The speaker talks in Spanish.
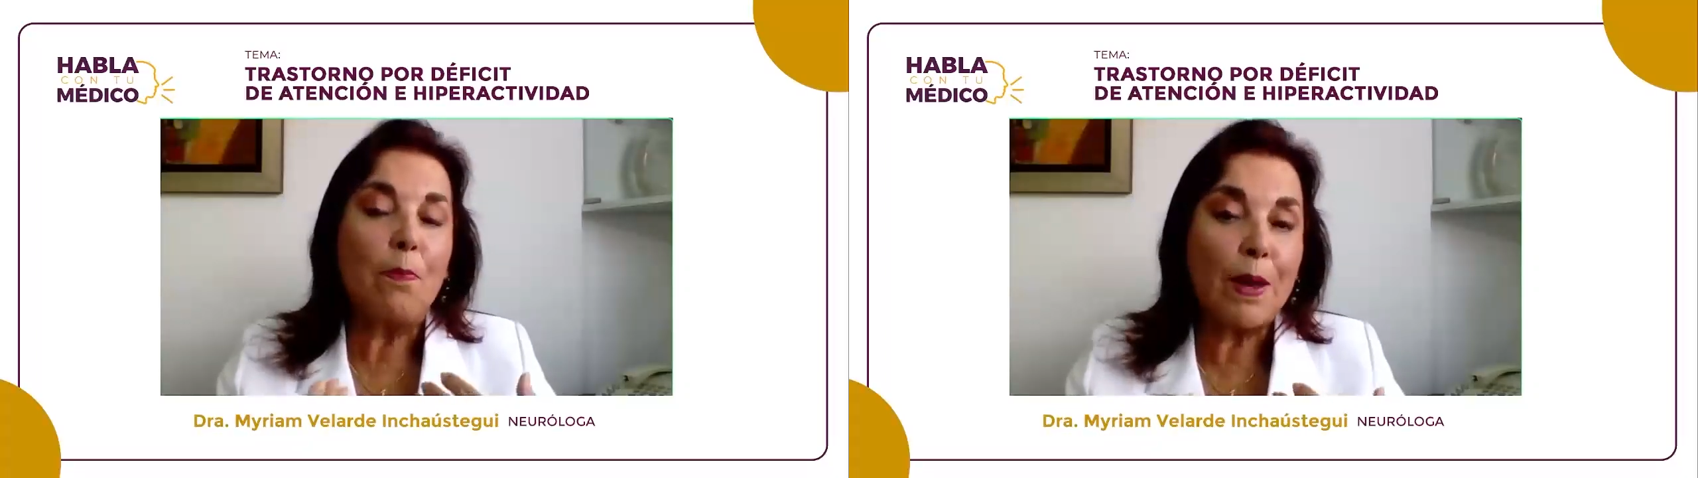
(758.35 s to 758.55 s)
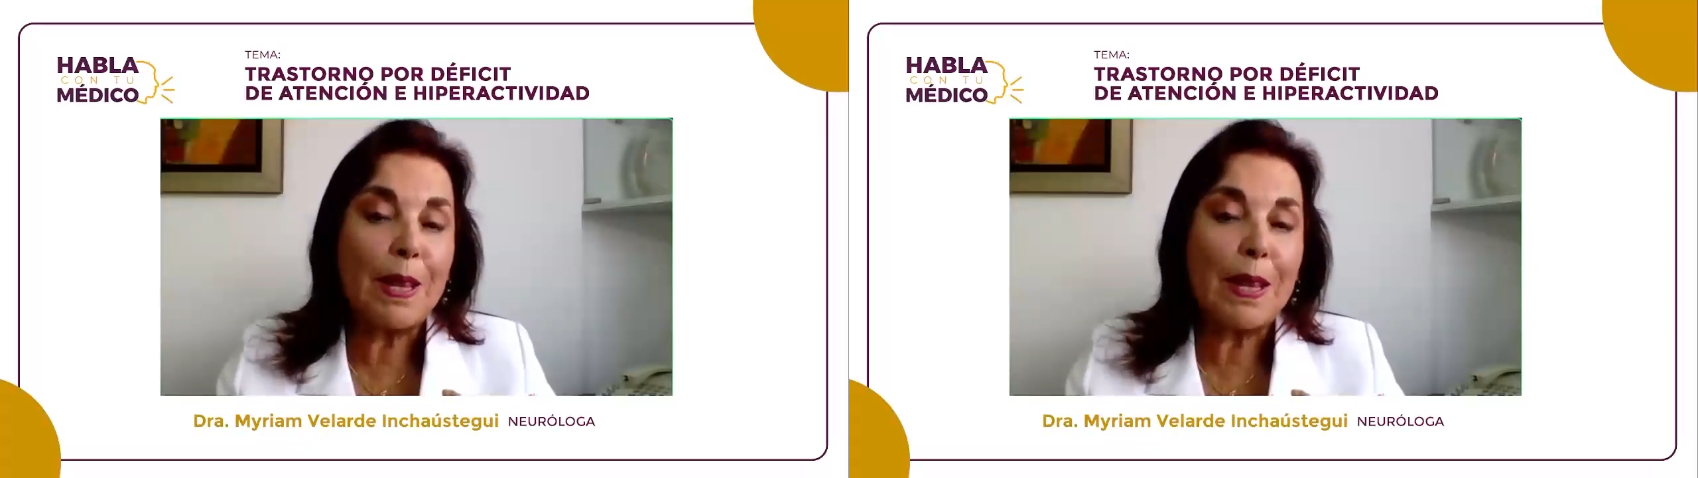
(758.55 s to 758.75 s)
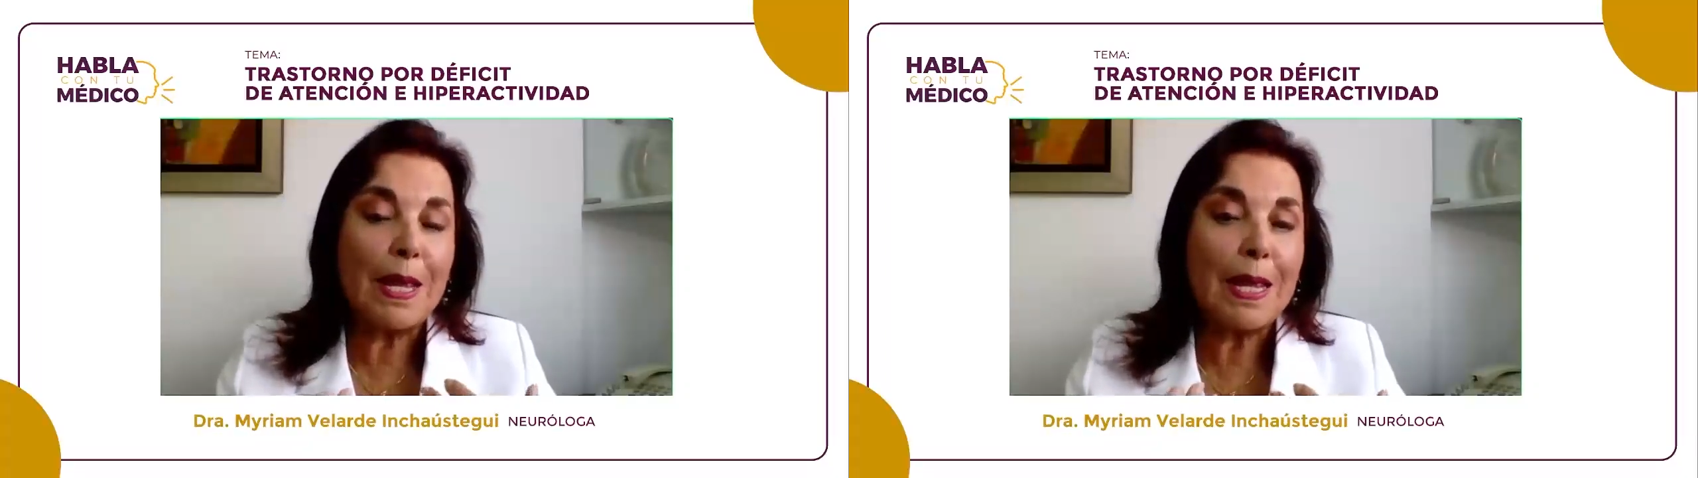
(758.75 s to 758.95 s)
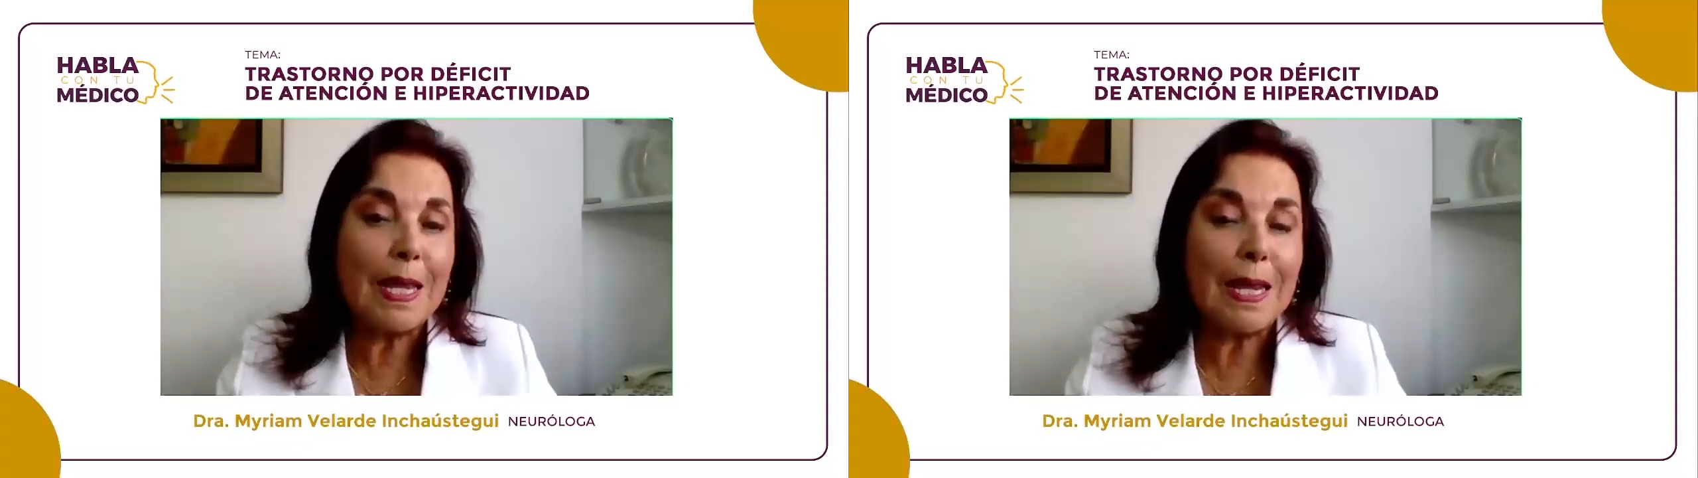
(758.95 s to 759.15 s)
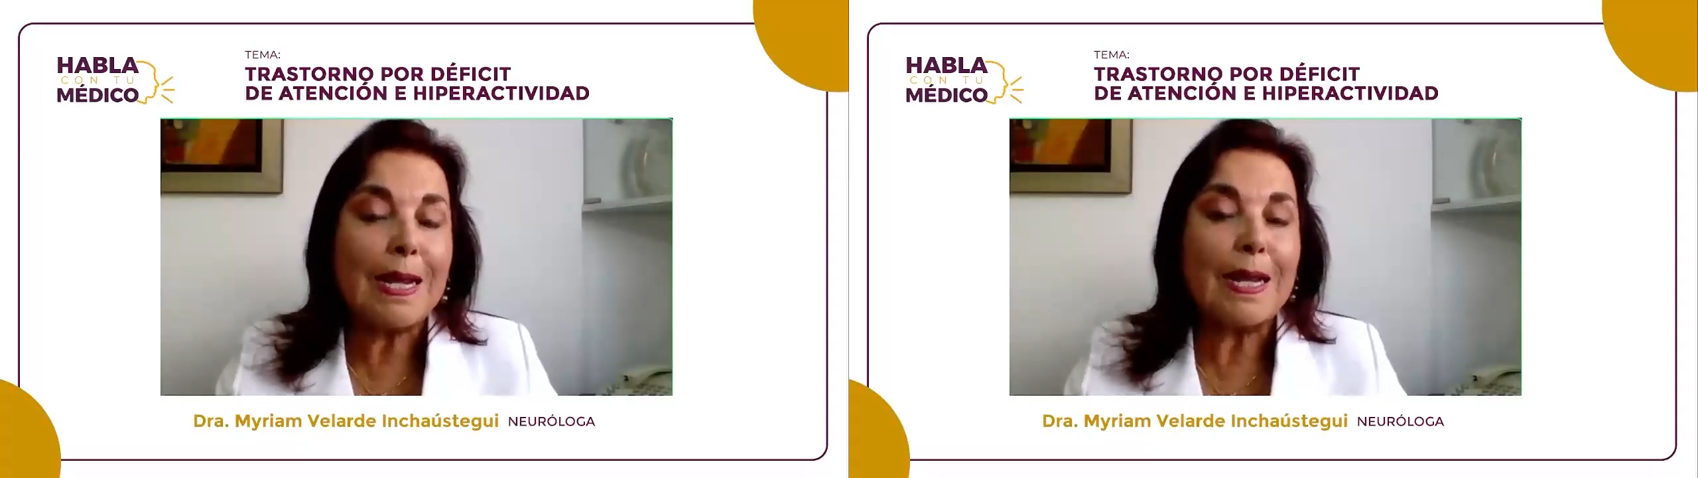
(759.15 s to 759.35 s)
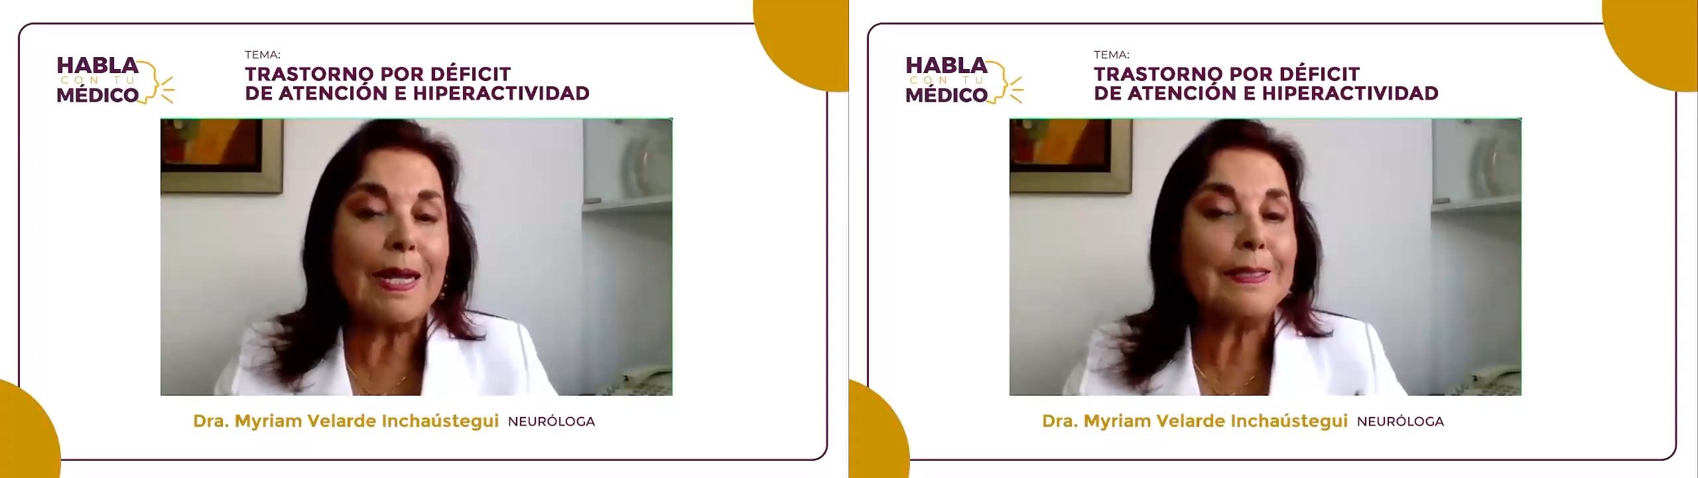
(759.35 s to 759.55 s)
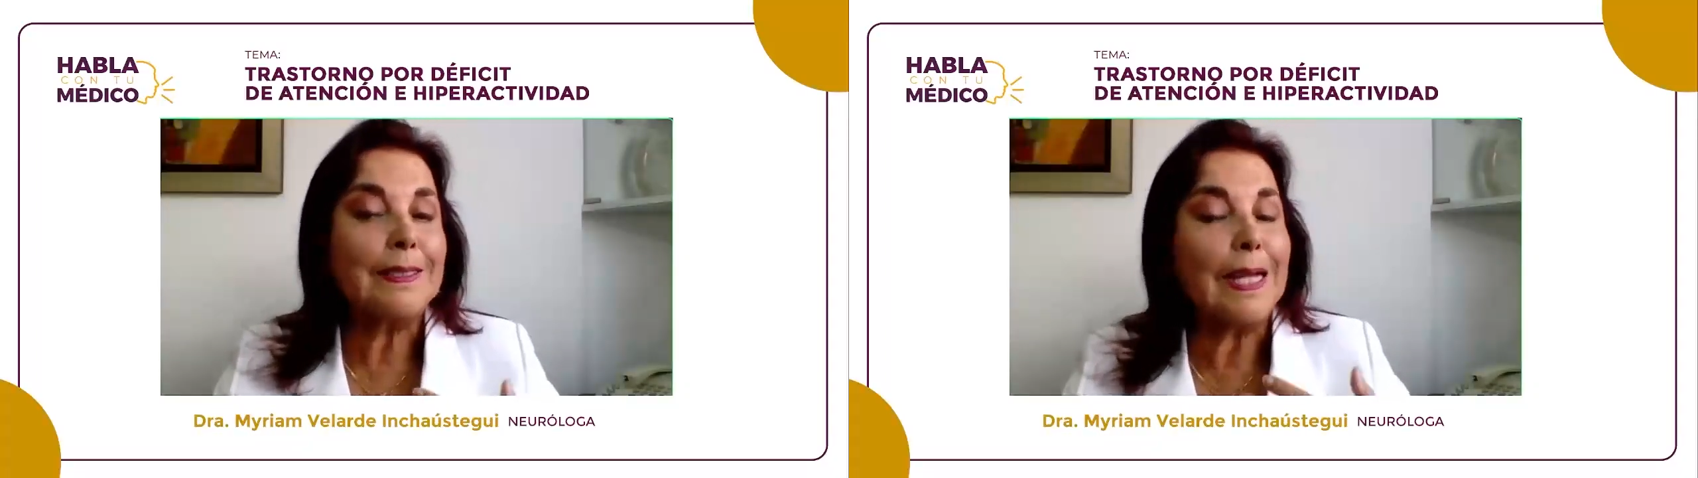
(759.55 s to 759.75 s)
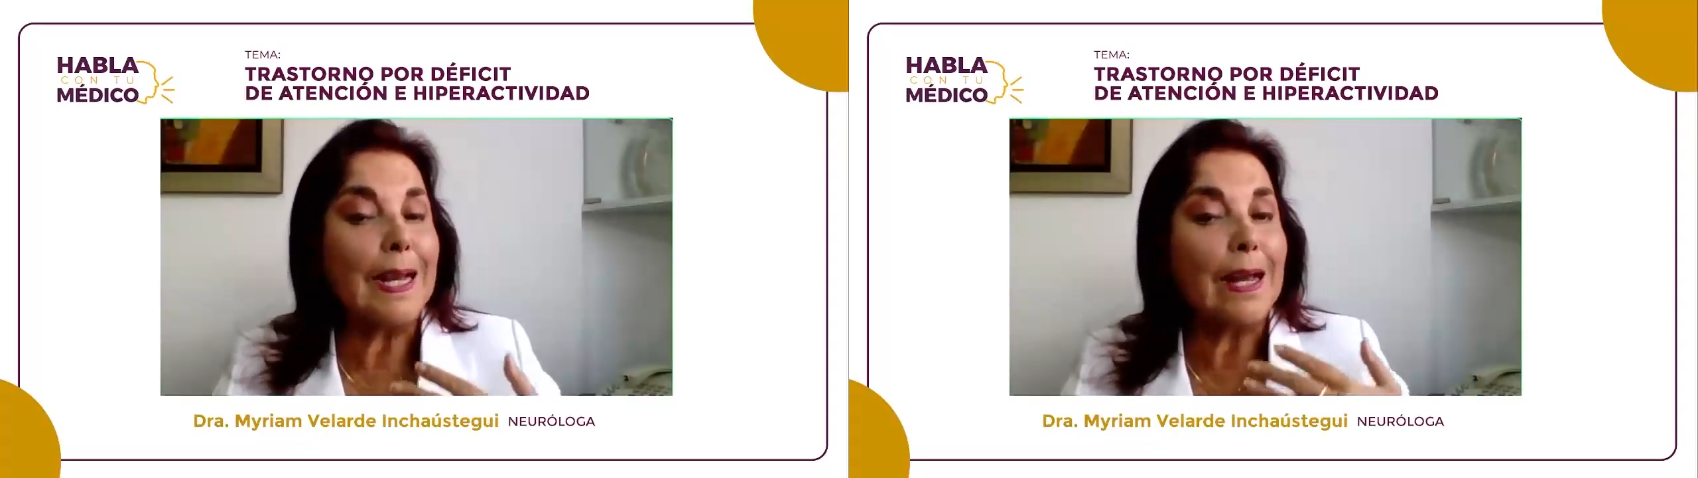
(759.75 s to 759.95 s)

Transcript: puede ir hacia